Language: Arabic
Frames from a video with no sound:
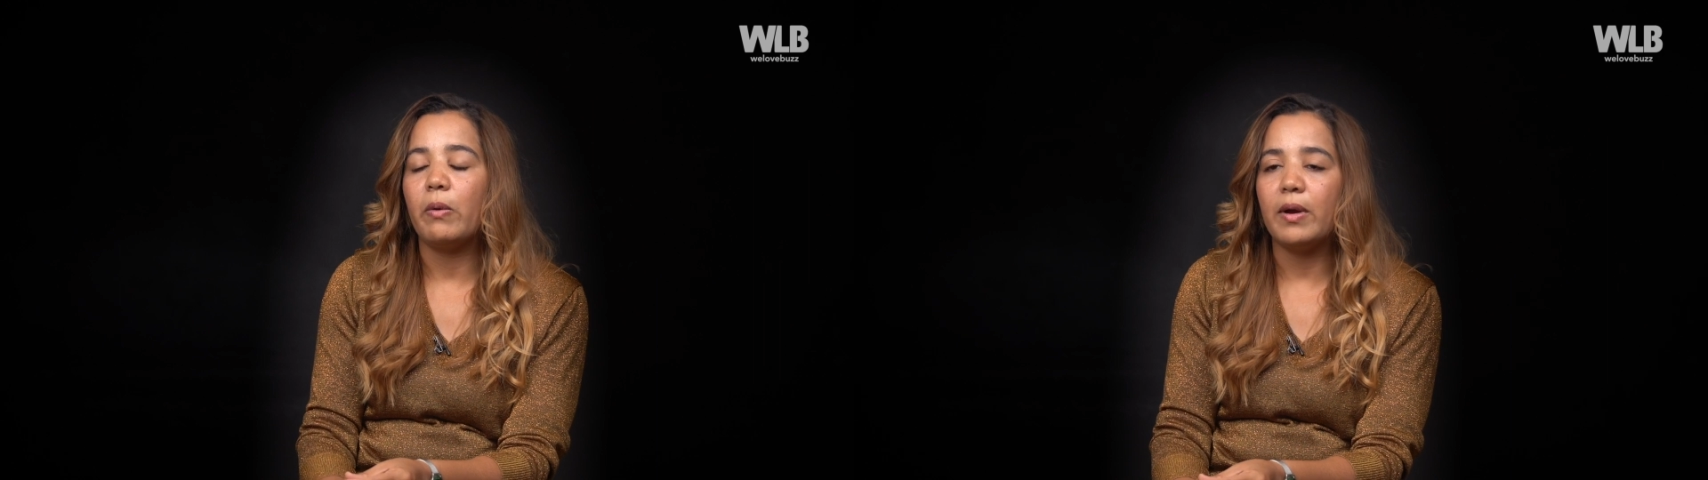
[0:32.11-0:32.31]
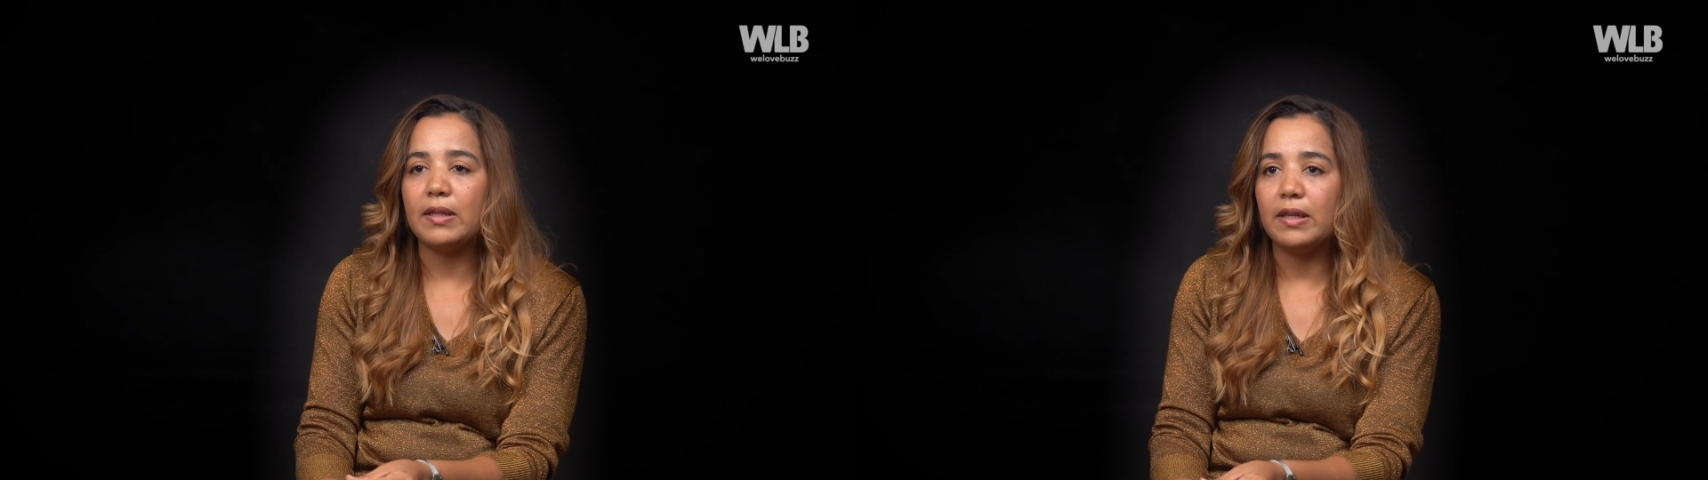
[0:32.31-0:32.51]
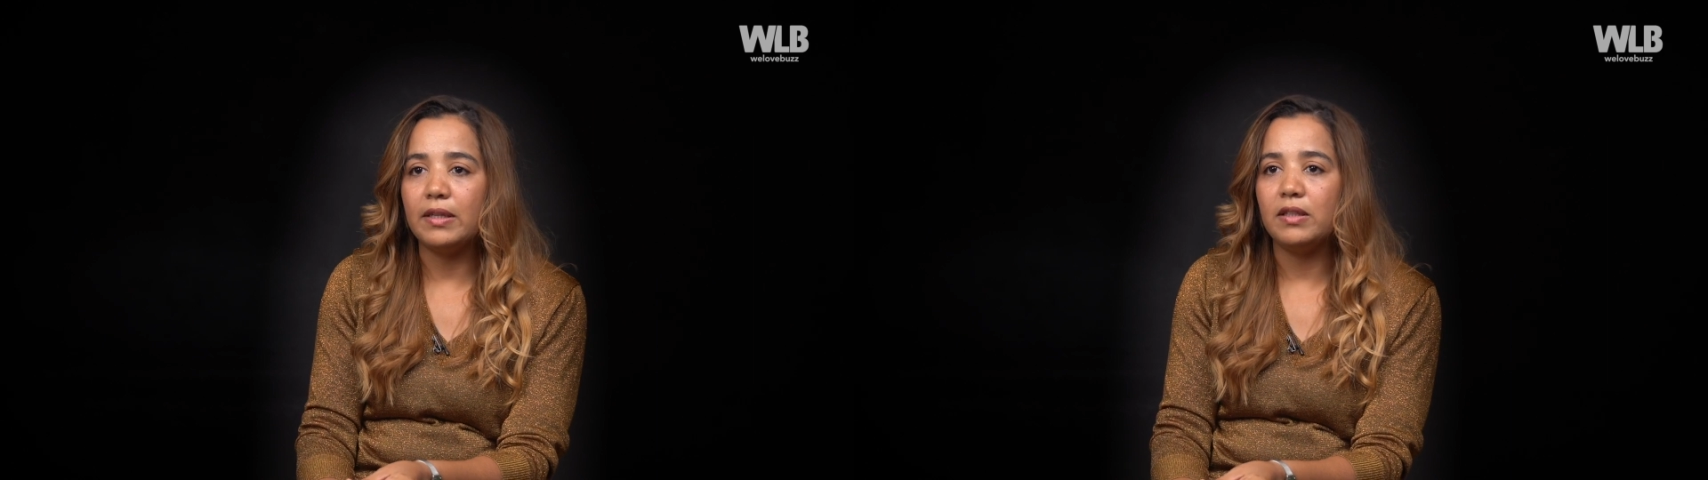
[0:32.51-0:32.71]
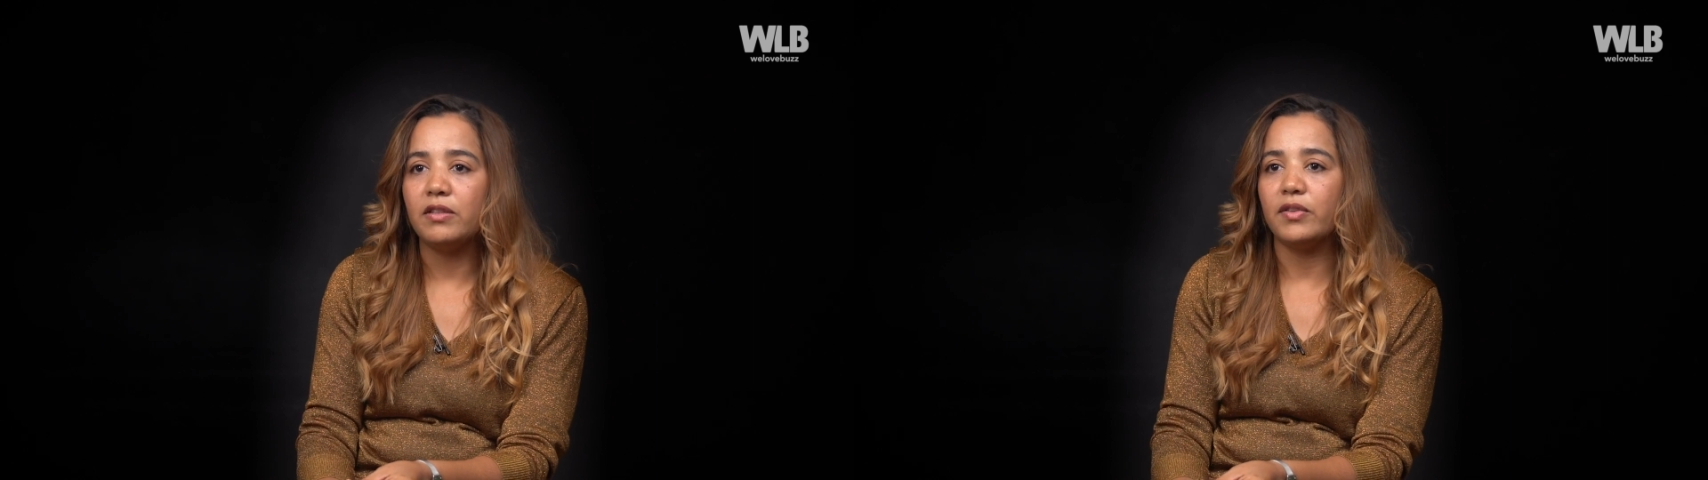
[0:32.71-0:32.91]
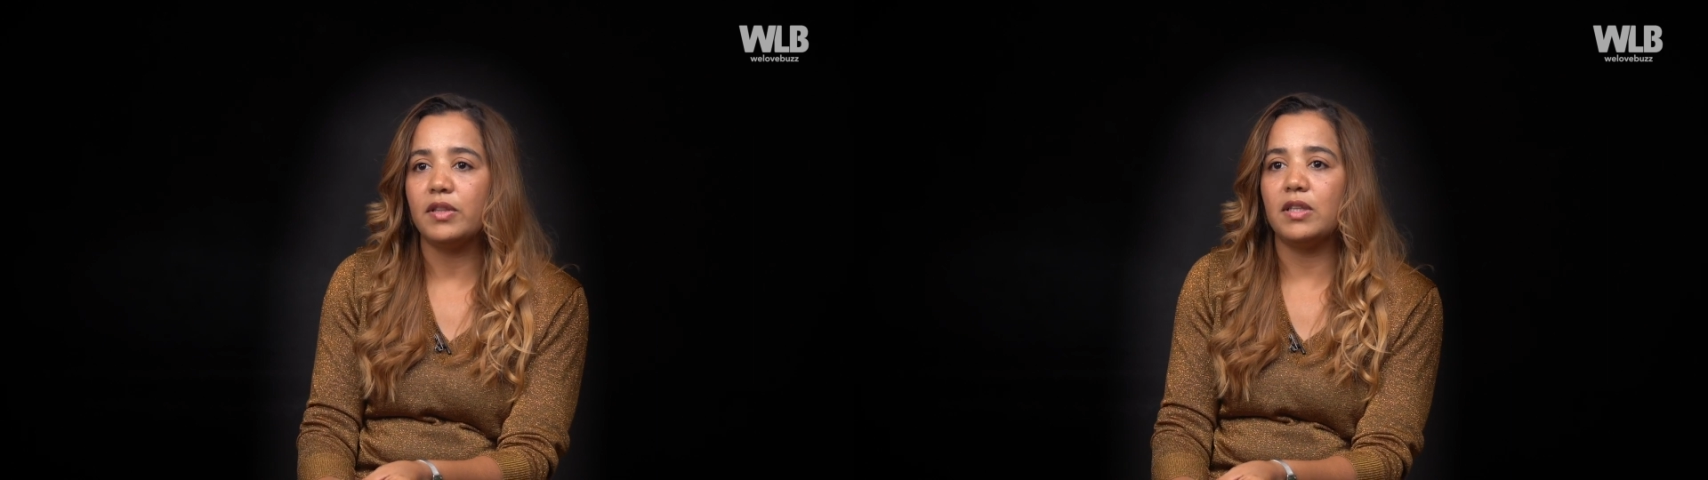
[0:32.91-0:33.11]
واحد الحديد
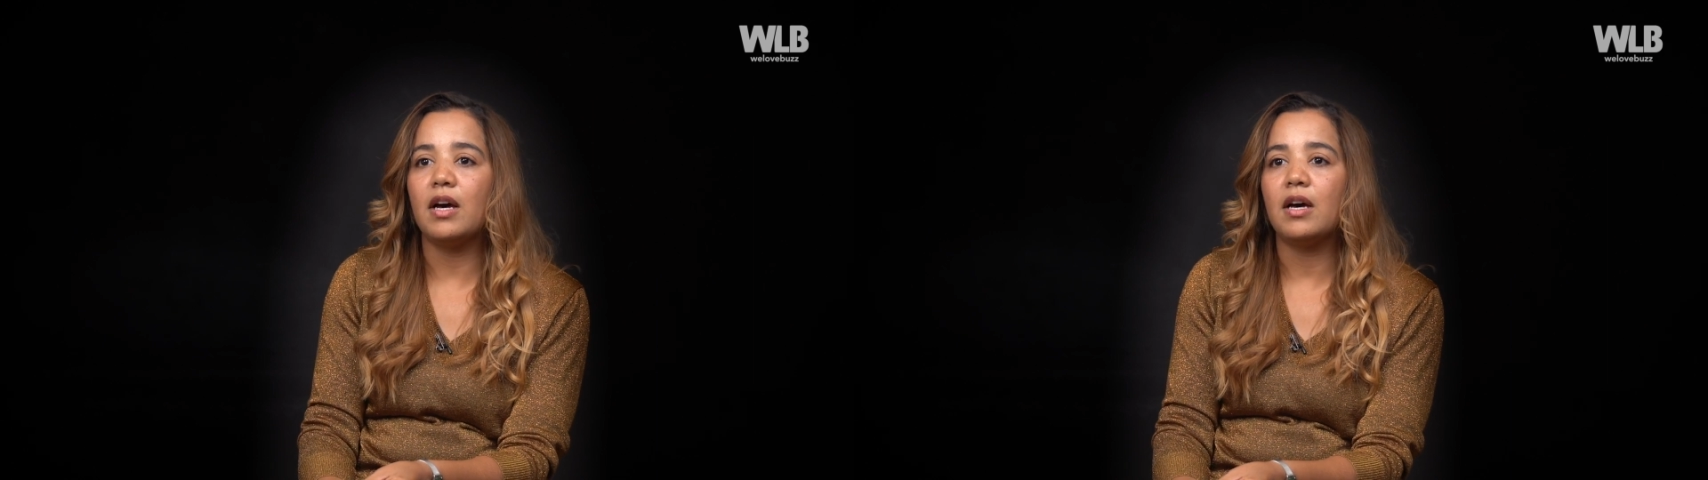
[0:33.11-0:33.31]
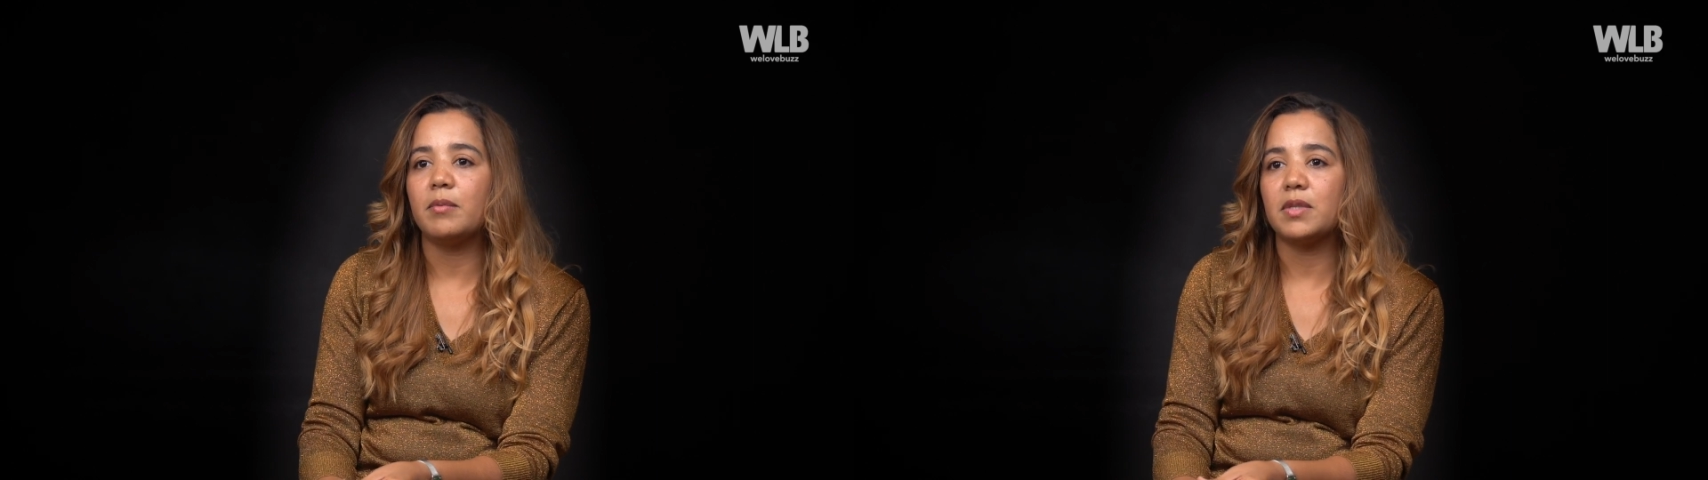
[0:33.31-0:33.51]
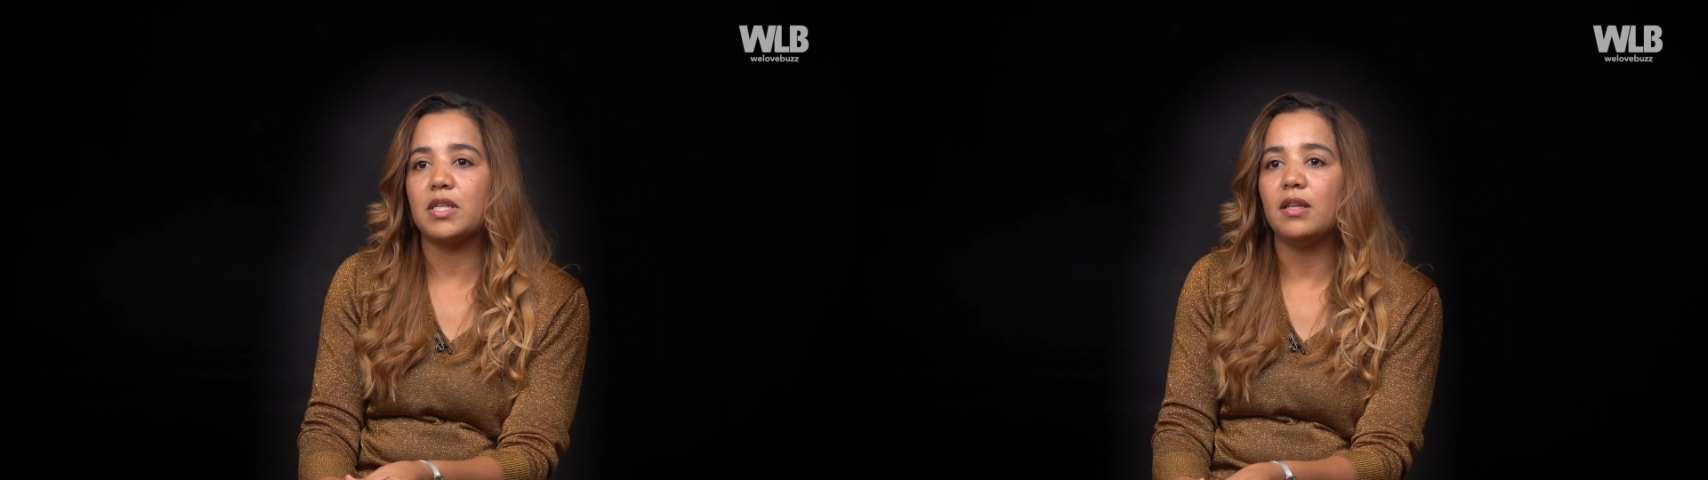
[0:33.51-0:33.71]
في الظهر باش